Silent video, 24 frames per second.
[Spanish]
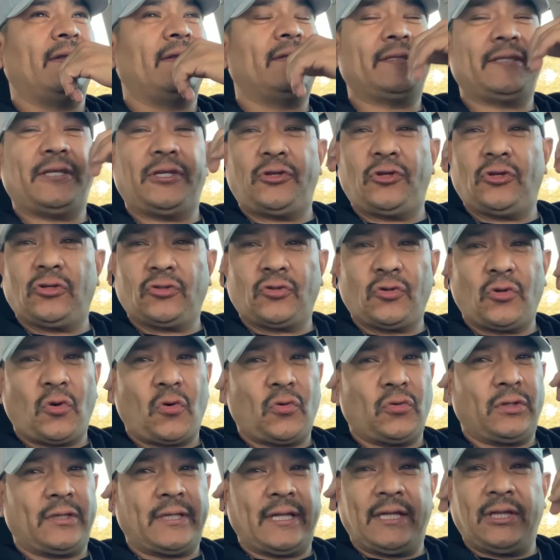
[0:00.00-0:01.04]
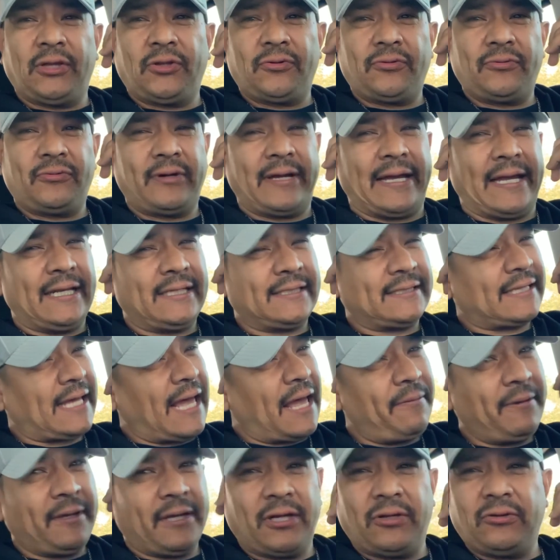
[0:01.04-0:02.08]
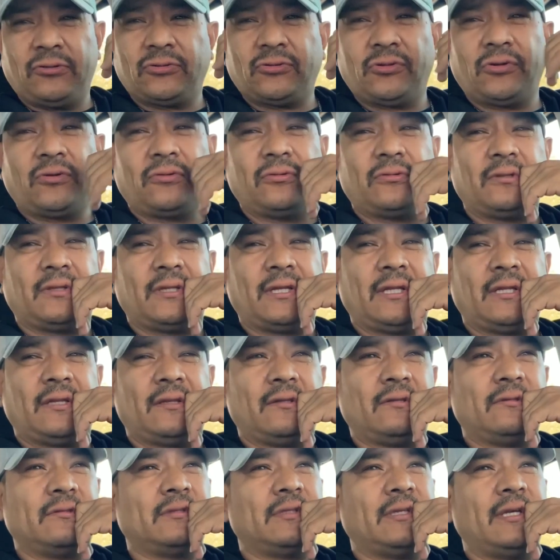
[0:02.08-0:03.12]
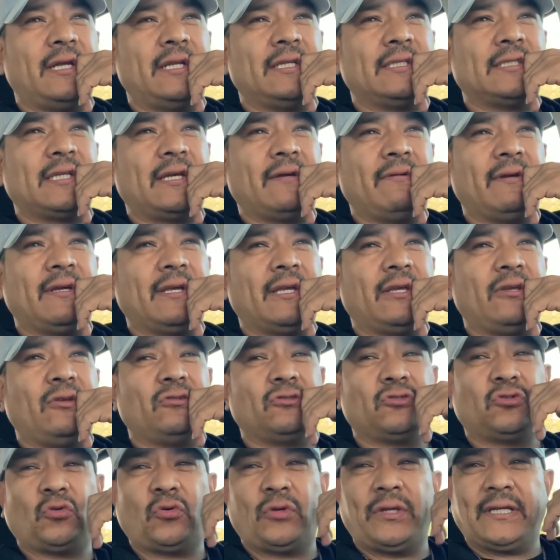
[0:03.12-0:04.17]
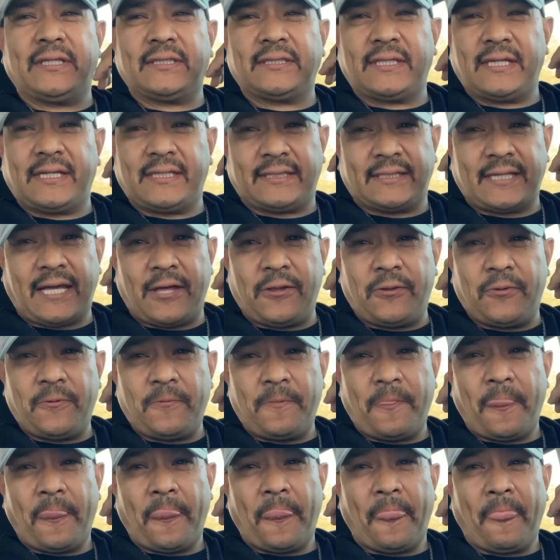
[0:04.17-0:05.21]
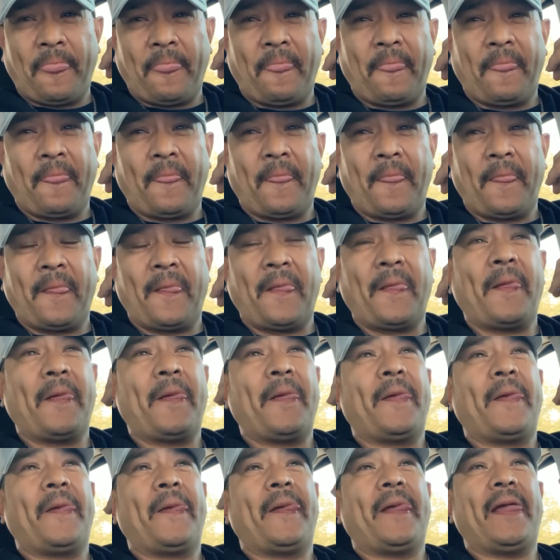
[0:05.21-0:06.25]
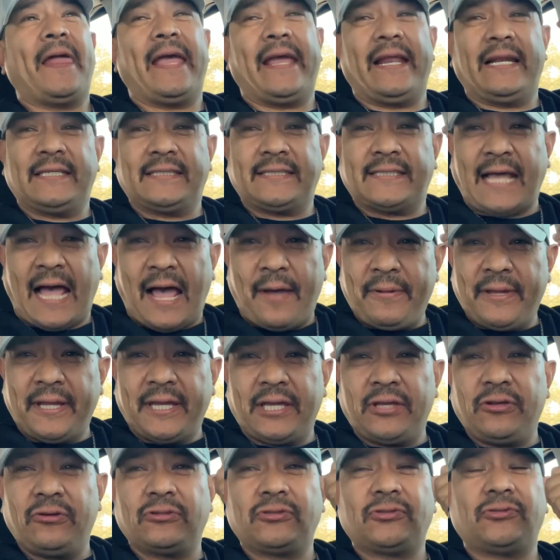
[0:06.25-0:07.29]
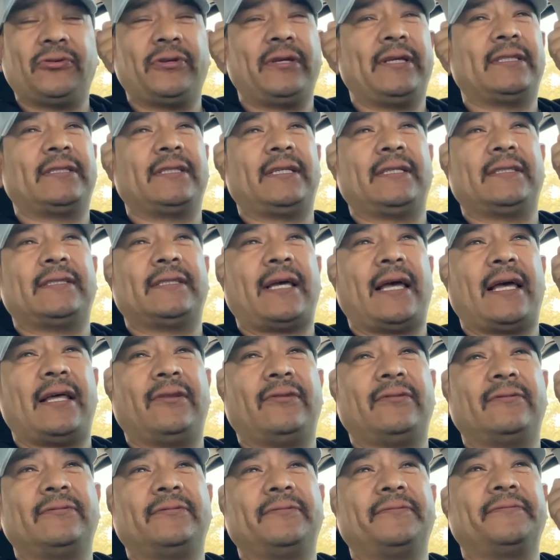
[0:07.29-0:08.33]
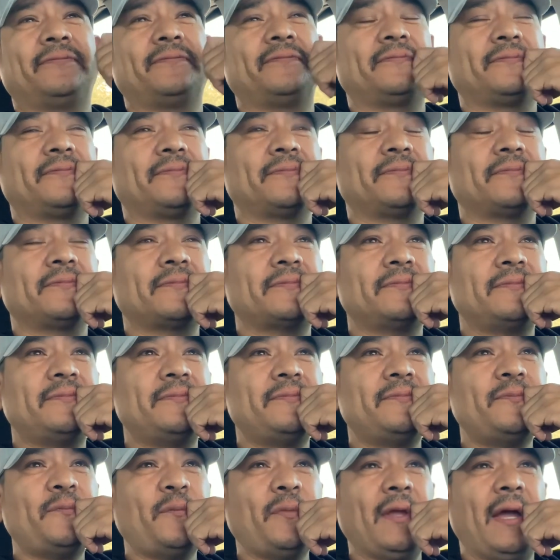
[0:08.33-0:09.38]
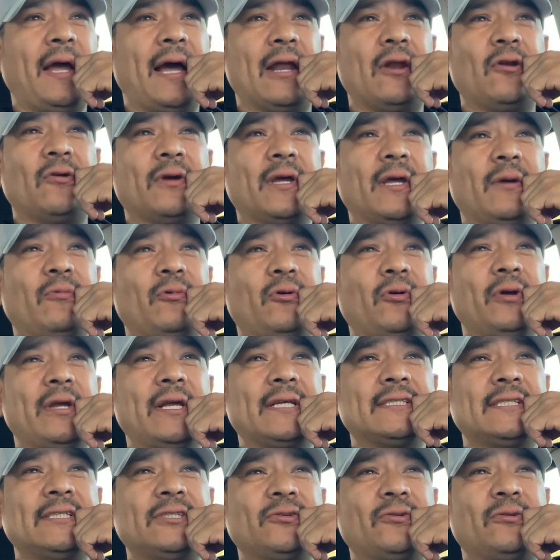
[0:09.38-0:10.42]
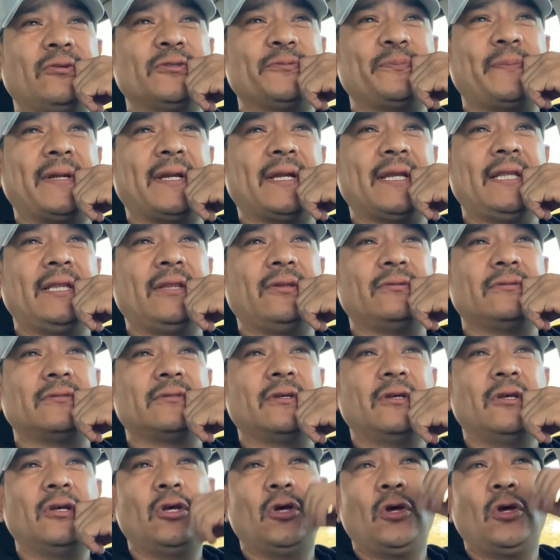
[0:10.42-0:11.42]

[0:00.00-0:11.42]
Si yo estoy contento, él sabe que yo estoy contento. Si él sabe que yo estoy estresado, él sabe que yo estoy estresado. A lo que voy, así son los perritos.